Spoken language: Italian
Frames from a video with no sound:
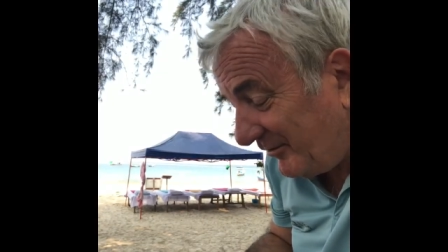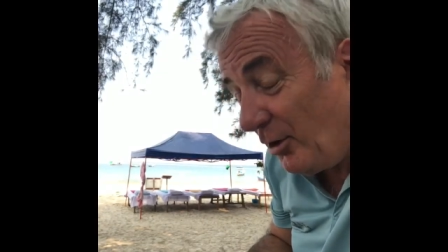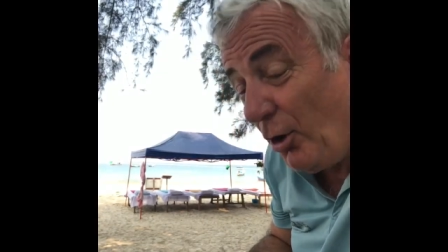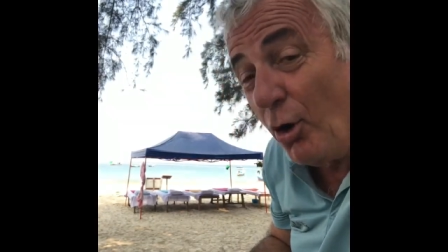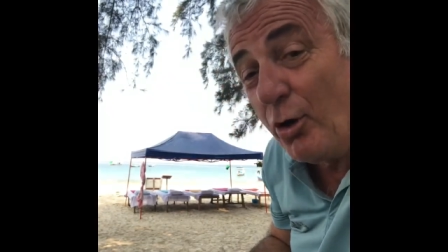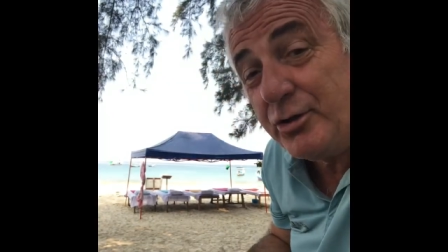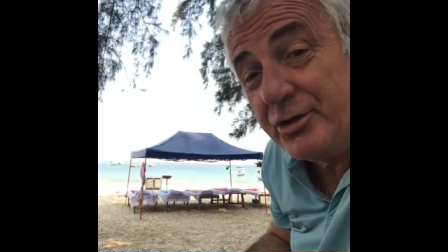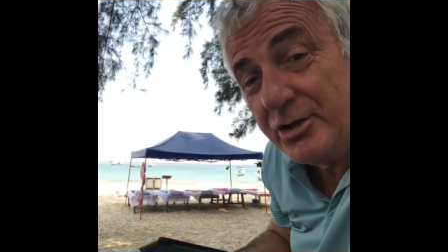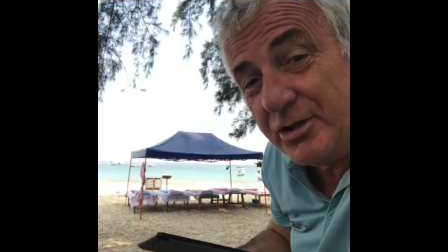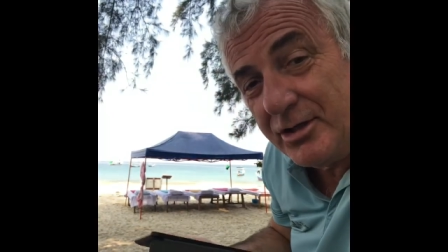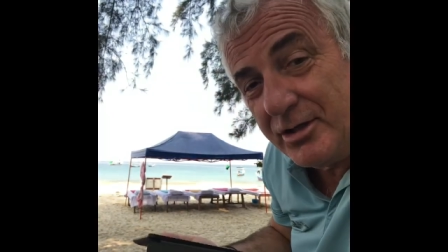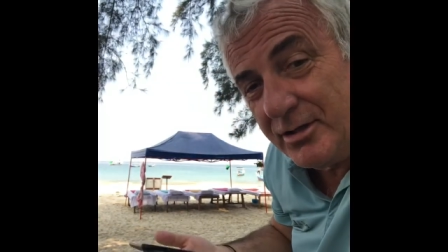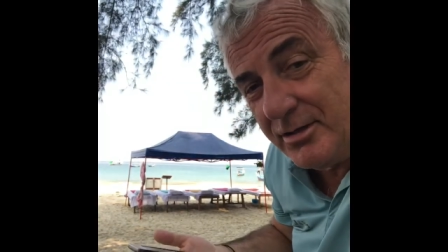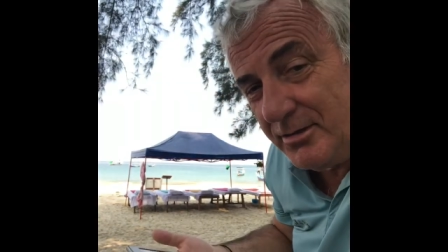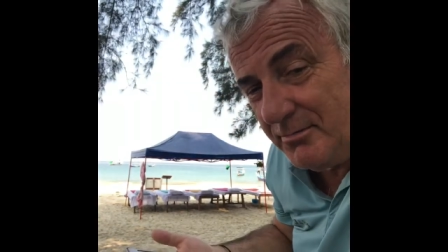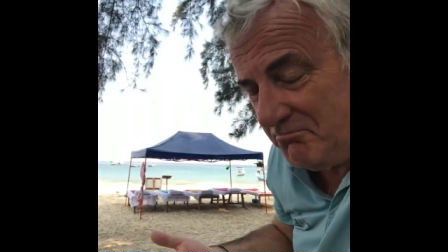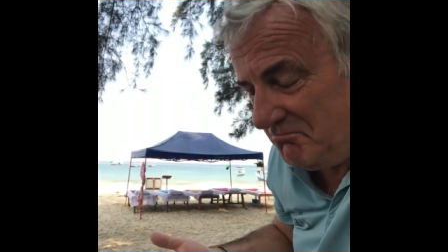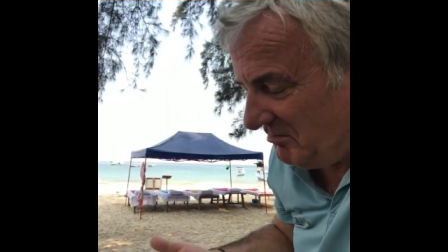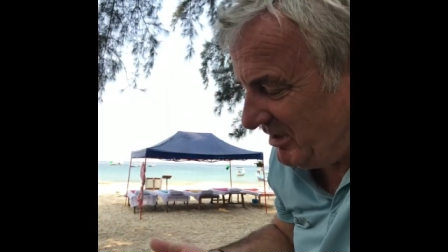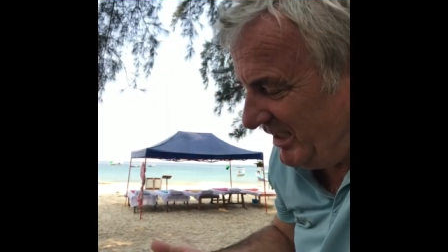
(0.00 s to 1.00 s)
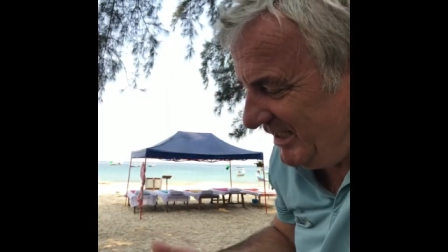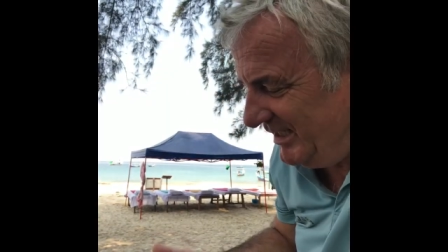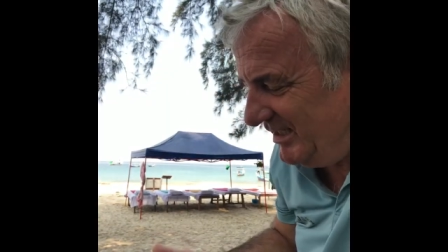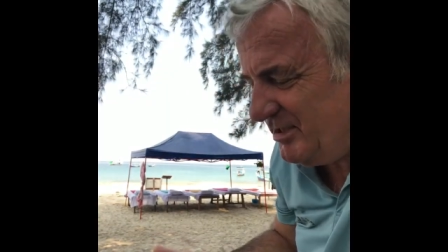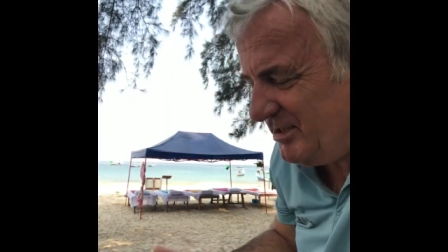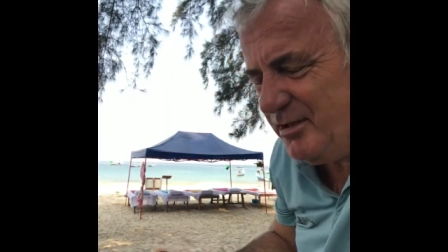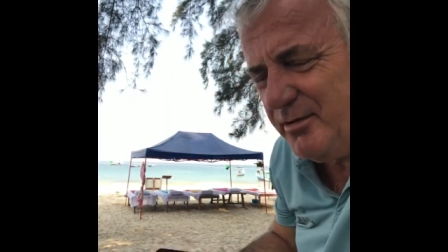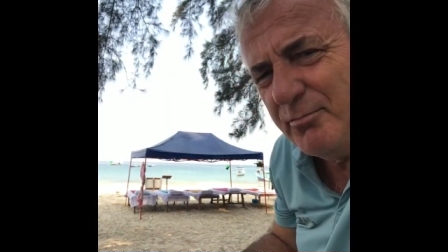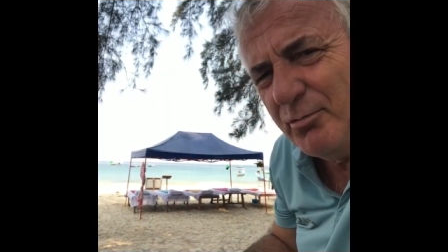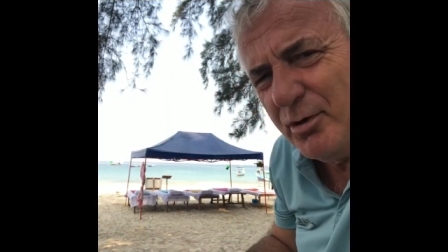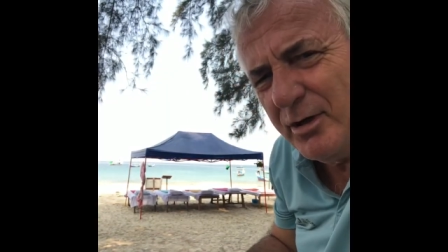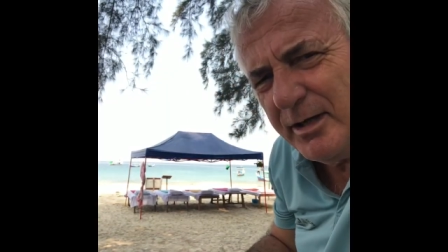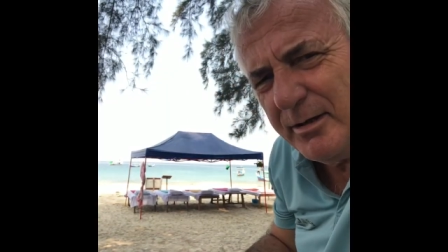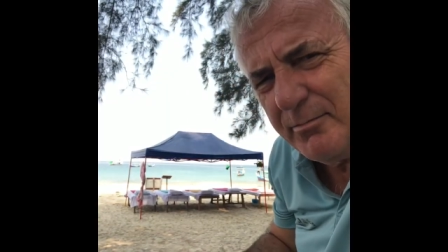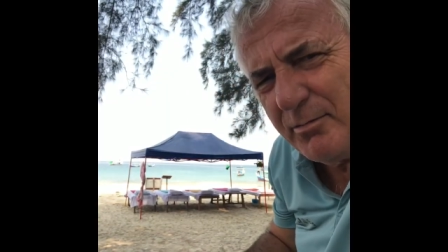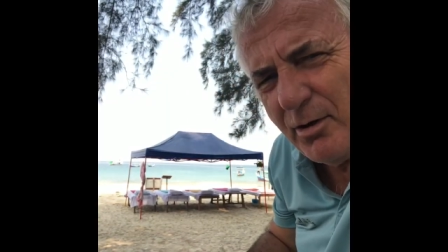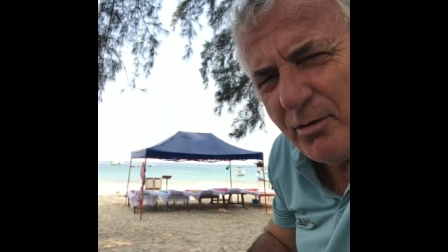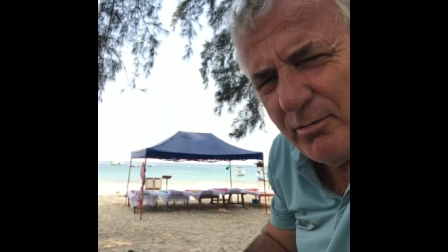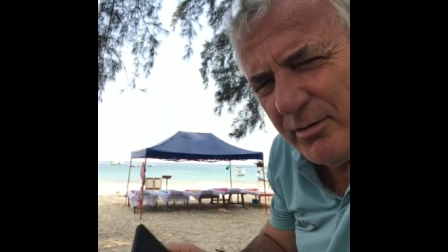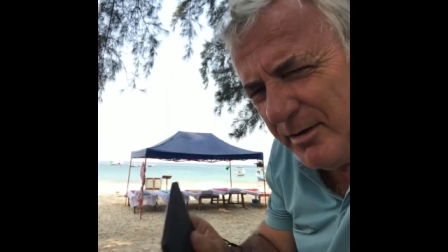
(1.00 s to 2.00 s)
Ghosh, bellissimo
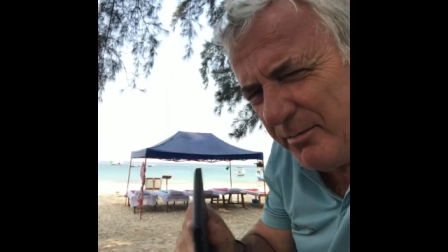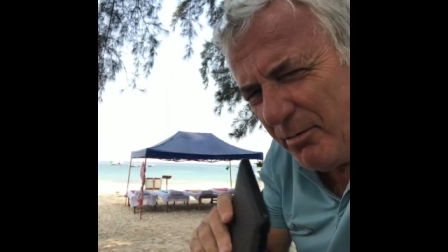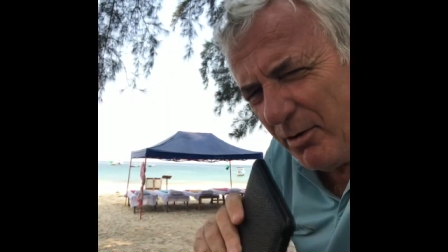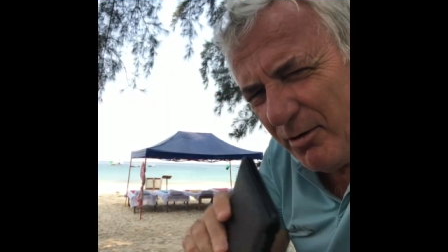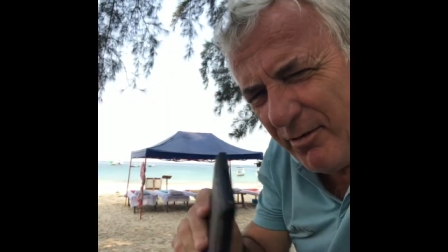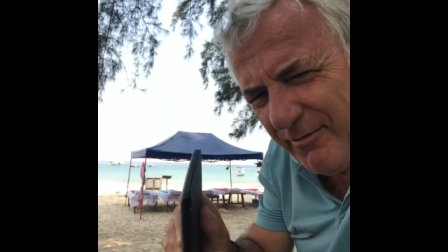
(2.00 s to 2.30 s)
libro, un libro